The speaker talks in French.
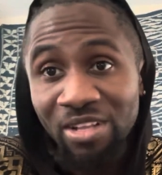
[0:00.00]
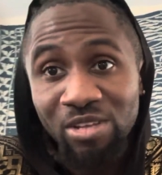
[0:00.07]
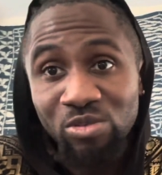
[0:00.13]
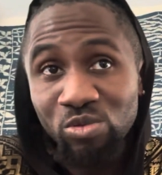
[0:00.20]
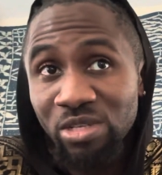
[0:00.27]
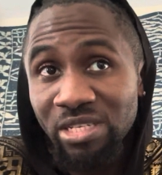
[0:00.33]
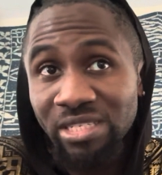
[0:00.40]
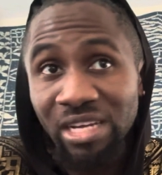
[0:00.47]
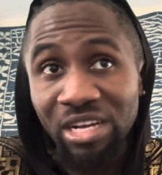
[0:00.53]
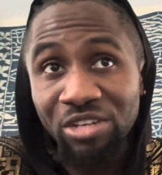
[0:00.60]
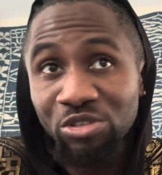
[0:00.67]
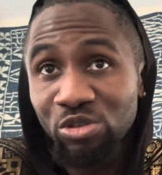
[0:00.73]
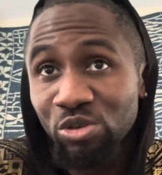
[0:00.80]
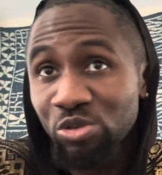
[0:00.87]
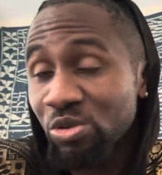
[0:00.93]
nous
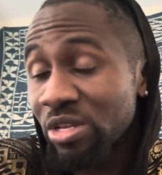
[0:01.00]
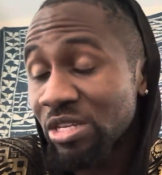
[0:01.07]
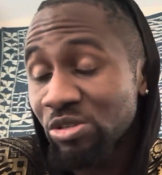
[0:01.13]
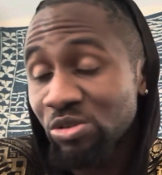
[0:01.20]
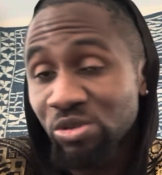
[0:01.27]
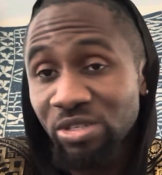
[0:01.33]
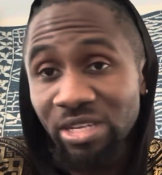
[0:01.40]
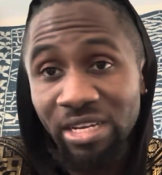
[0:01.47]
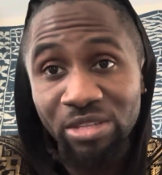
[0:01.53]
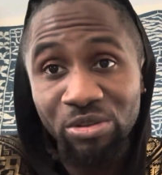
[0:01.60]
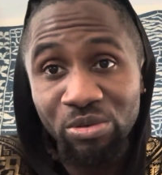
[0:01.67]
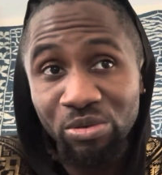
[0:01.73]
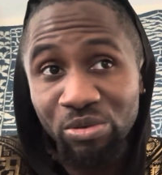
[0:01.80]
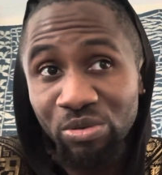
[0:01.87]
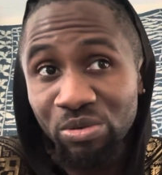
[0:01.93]
échangeons sur les sujets
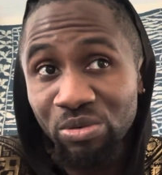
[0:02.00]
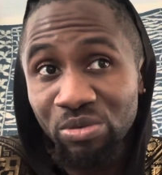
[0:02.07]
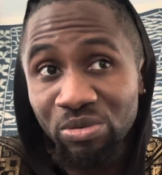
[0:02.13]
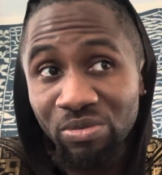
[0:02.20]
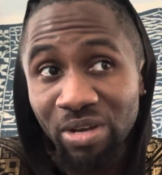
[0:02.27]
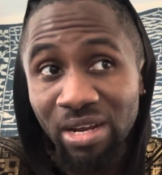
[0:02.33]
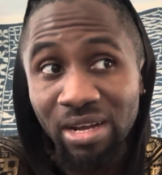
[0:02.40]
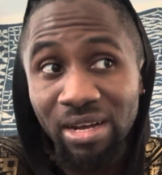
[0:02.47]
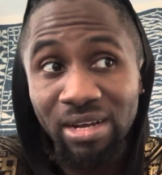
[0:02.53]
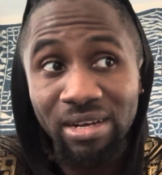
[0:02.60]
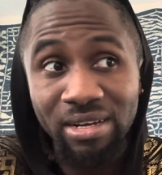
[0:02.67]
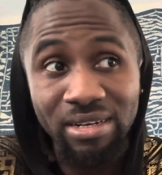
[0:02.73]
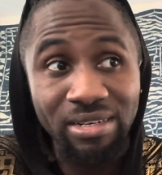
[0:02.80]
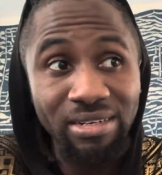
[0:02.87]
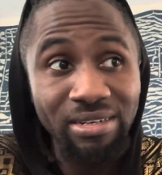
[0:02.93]
de
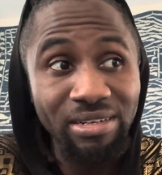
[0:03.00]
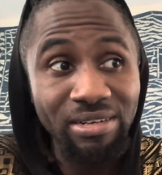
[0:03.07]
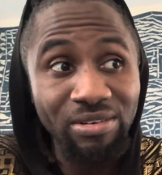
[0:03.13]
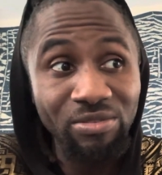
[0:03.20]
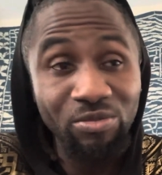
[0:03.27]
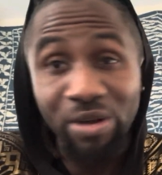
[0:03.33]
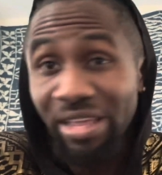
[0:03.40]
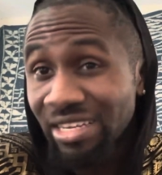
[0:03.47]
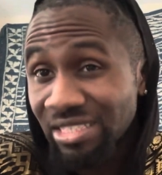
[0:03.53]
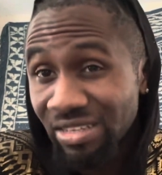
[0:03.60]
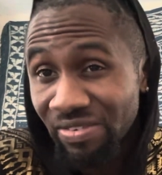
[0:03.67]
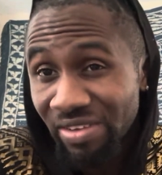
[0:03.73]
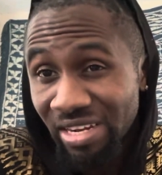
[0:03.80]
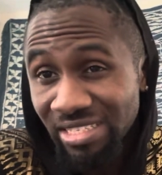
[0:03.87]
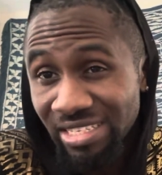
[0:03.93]
voilà, voyager
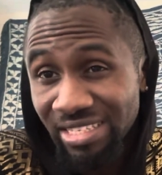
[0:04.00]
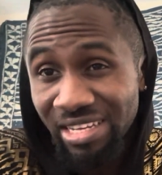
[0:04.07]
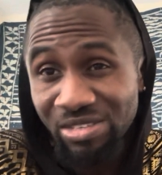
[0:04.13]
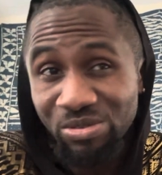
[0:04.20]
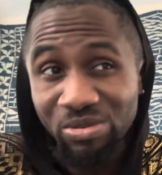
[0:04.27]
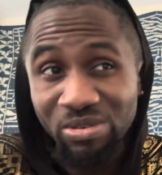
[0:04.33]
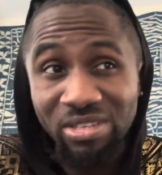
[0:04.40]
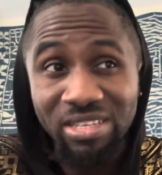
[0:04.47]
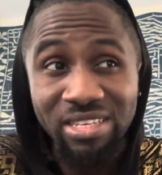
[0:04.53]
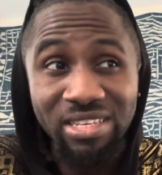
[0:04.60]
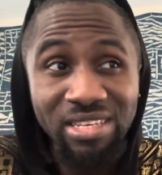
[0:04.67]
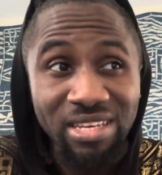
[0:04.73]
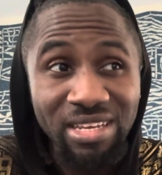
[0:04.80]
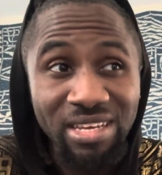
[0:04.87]
vers les États-Unis,